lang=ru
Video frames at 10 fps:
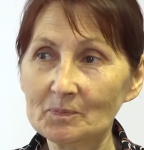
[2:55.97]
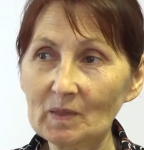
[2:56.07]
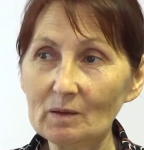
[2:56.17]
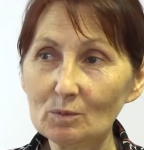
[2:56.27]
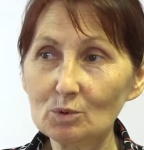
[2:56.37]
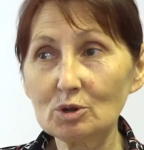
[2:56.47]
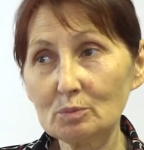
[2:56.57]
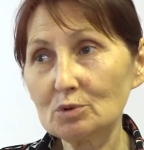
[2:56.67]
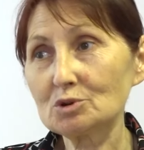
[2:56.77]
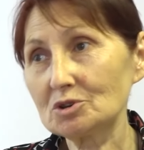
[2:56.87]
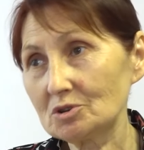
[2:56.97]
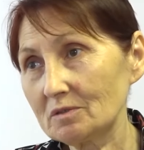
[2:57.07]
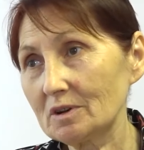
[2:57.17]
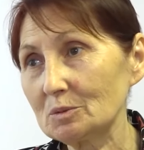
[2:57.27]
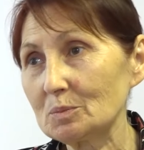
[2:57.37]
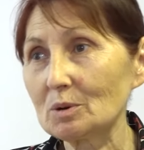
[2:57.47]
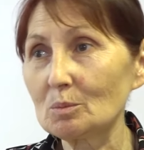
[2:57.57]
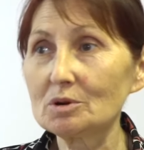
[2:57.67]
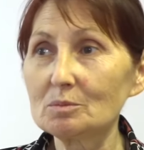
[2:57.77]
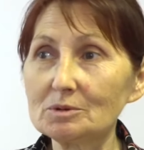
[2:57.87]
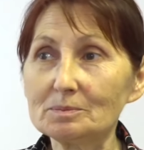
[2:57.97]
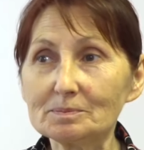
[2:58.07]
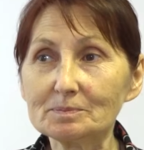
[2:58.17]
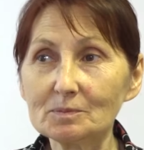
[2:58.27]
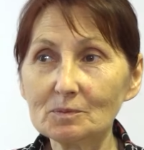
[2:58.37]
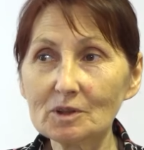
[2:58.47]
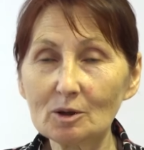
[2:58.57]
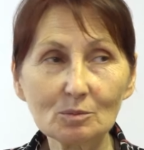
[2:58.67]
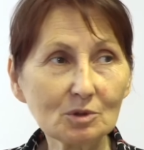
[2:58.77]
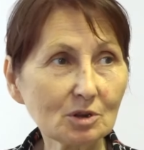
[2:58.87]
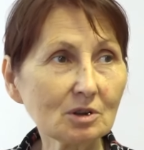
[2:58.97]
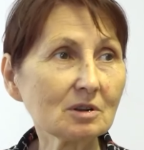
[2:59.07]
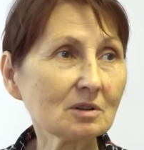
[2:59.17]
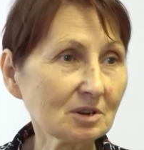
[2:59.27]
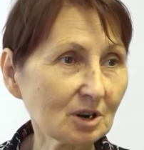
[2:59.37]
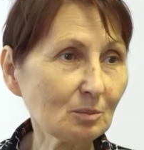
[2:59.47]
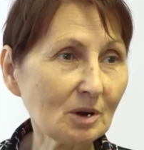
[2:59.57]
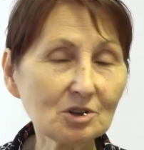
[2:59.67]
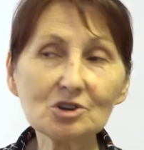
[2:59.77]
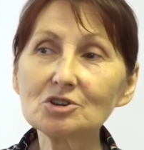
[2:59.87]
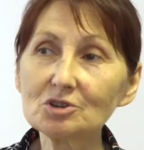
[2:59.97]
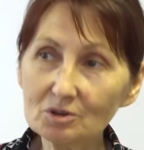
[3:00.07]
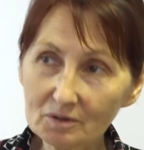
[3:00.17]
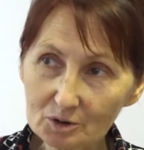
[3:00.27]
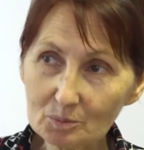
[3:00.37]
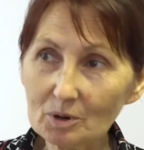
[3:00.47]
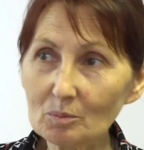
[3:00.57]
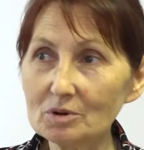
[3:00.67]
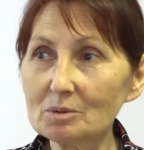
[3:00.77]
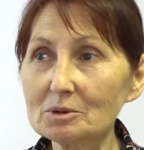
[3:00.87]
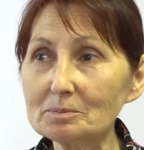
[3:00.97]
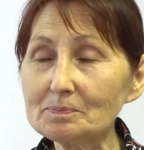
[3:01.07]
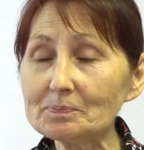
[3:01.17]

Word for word: Вот. Ты пьешь – это твои проблемы. Там, ты наркоманишь – это твои проблемы.